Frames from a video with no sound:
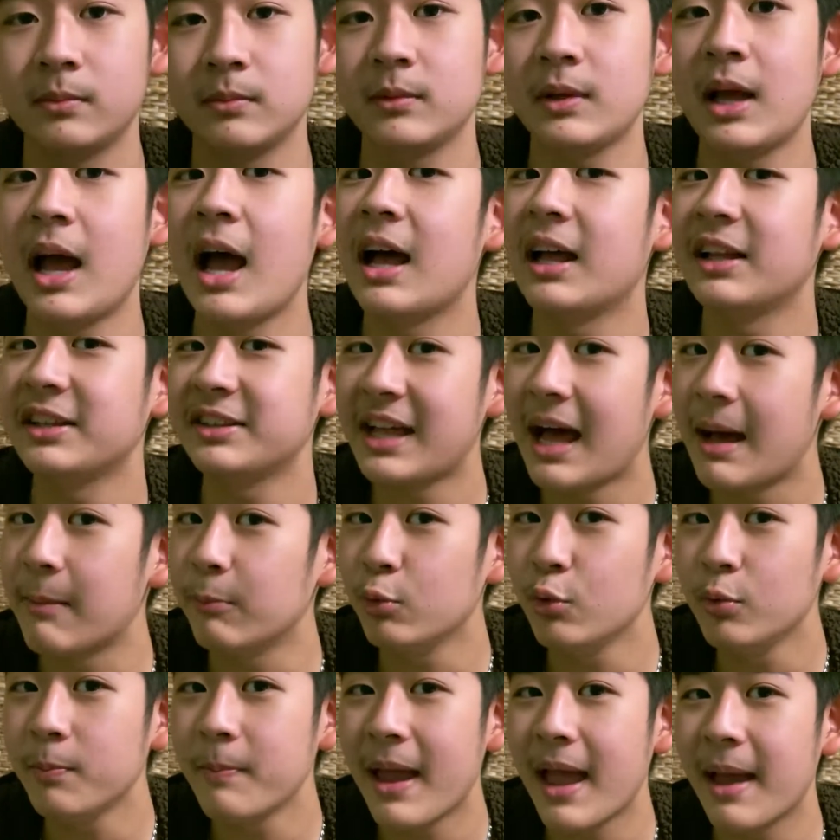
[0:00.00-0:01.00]
อ่ะสาม
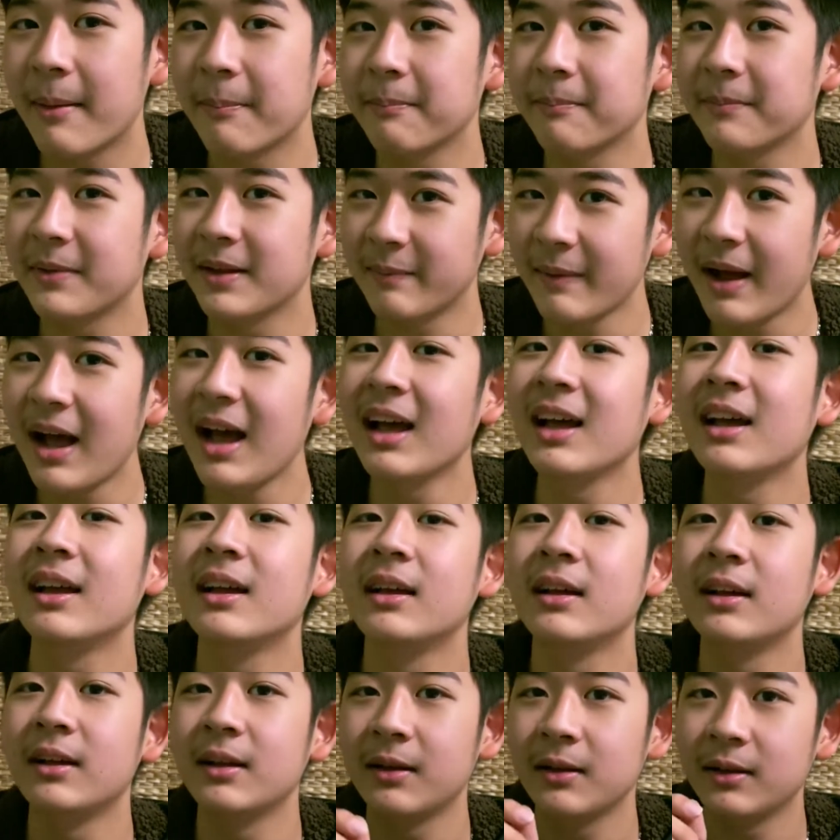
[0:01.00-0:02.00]
รูปแบบเห็นปะ
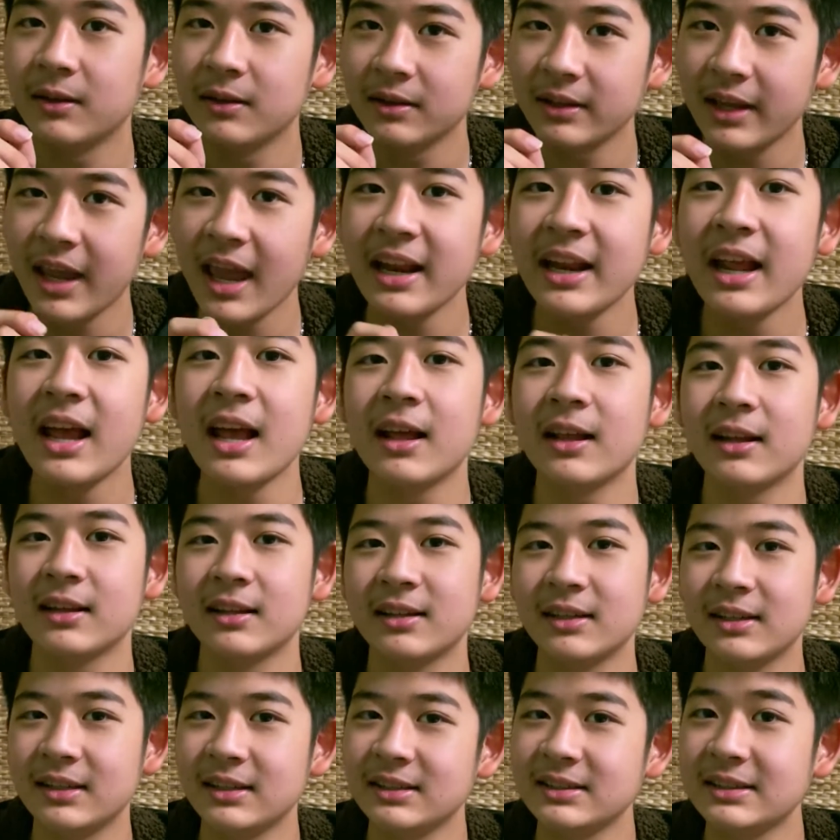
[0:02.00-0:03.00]
แค่เนี้ย
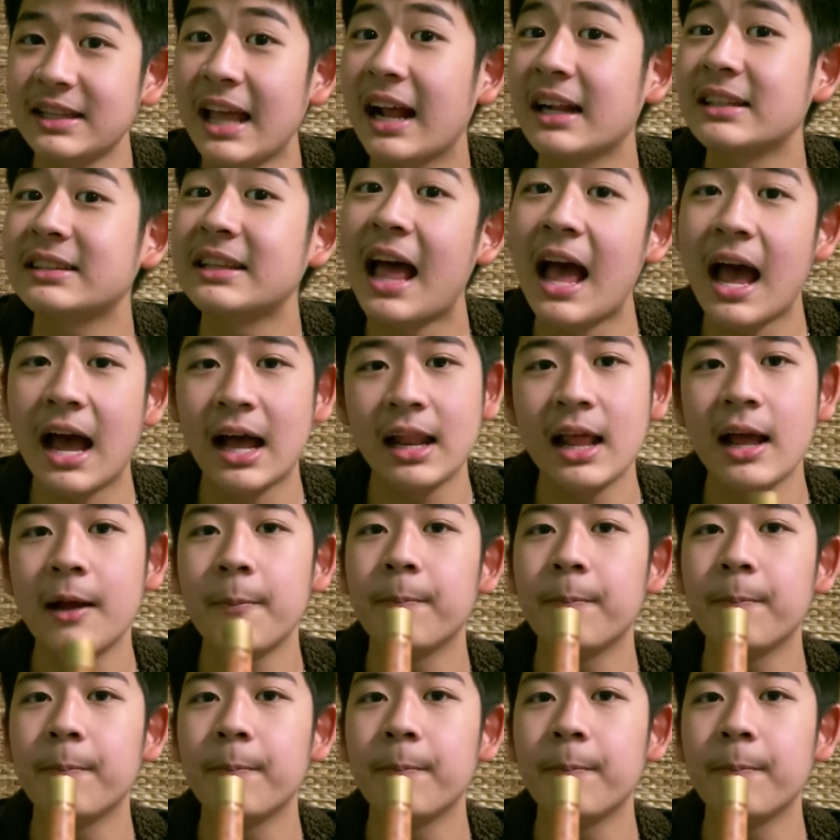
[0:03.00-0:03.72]
แตกต่างกันแล้วเป